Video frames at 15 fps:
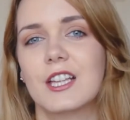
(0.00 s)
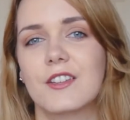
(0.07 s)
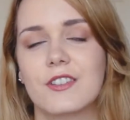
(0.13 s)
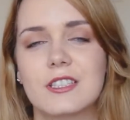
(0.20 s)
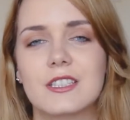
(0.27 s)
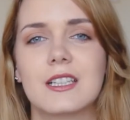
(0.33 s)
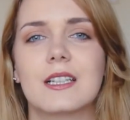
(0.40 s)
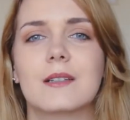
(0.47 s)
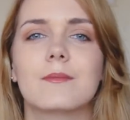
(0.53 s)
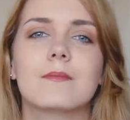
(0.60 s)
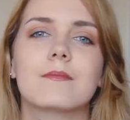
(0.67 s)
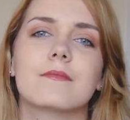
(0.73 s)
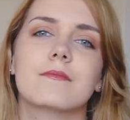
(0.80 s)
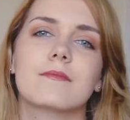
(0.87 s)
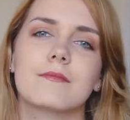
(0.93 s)

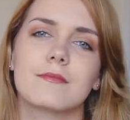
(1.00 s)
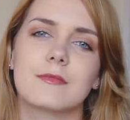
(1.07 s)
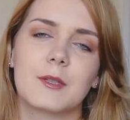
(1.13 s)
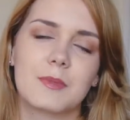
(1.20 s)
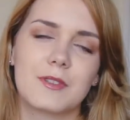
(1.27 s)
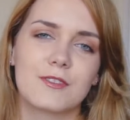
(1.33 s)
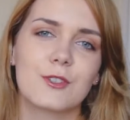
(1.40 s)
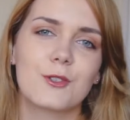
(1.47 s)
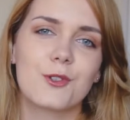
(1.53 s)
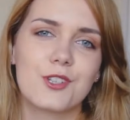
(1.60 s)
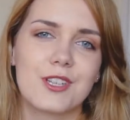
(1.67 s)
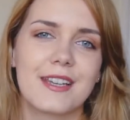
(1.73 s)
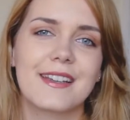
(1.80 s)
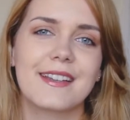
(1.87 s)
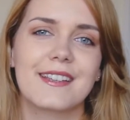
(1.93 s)
Wiedziałam na pewno,
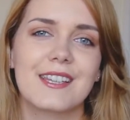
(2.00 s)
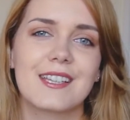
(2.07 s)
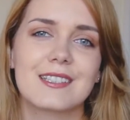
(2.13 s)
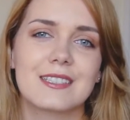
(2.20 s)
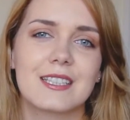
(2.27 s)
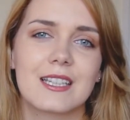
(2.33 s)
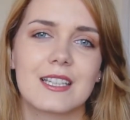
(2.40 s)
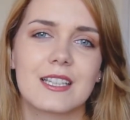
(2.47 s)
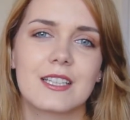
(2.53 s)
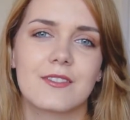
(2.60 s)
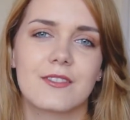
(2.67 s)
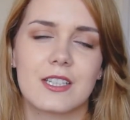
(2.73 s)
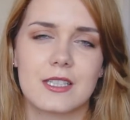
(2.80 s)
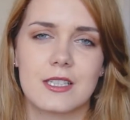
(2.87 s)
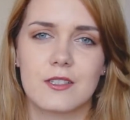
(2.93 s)
że nie chcę
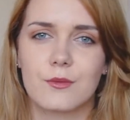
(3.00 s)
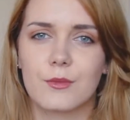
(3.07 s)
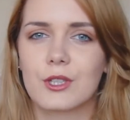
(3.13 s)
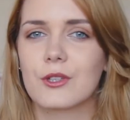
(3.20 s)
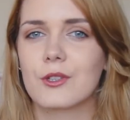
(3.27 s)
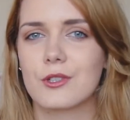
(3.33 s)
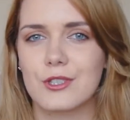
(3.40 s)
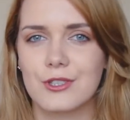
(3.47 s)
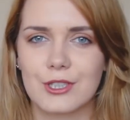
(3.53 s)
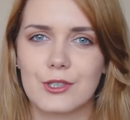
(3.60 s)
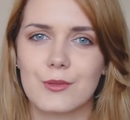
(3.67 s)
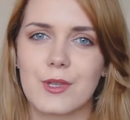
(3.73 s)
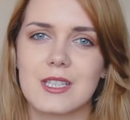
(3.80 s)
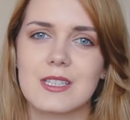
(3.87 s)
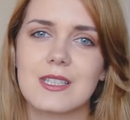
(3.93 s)
wracać do mojego
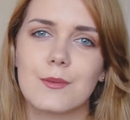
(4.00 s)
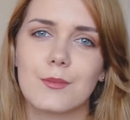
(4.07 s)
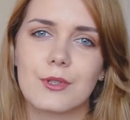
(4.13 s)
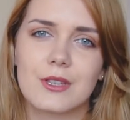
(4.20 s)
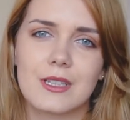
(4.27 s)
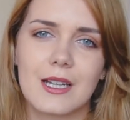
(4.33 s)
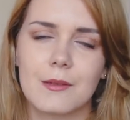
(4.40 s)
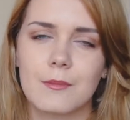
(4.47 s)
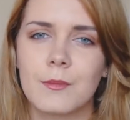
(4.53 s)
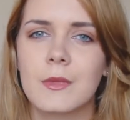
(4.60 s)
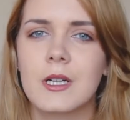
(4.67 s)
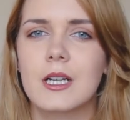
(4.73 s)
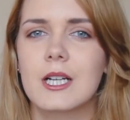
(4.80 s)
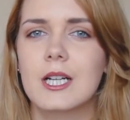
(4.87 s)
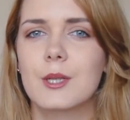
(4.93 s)
rodzinnego miasta, bo tam
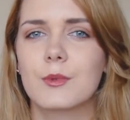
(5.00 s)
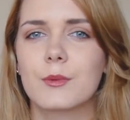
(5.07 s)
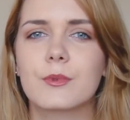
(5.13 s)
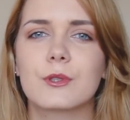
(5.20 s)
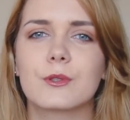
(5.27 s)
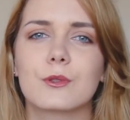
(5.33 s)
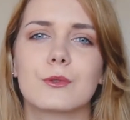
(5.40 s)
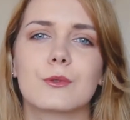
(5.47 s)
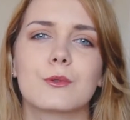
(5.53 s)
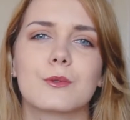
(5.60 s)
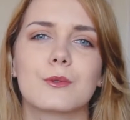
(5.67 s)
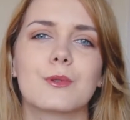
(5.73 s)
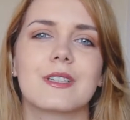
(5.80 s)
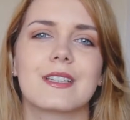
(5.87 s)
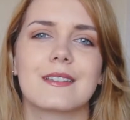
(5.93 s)
po
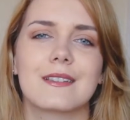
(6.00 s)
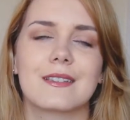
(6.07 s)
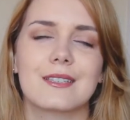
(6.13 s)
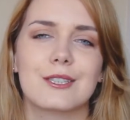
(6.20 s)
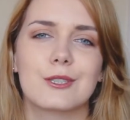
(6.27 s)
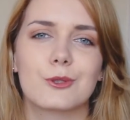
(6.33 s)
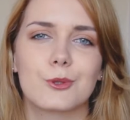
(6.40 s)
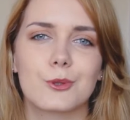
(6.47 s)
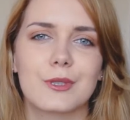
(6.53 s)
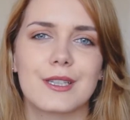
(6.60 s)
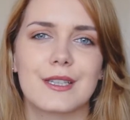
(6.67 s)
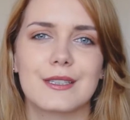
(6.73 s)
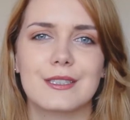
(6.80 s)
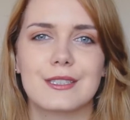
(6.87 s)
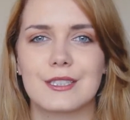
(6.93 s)
prostu e, nie
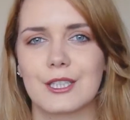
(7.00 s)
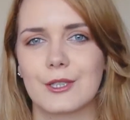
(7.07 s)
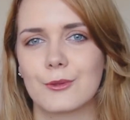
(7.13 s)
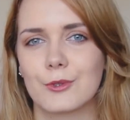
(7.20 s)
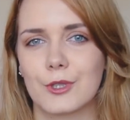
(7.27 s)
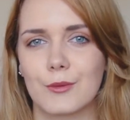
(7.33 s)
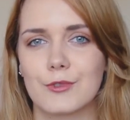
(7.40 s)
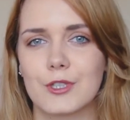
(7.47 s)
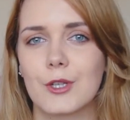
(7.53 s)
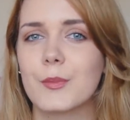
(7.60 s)
czuję się dobrze.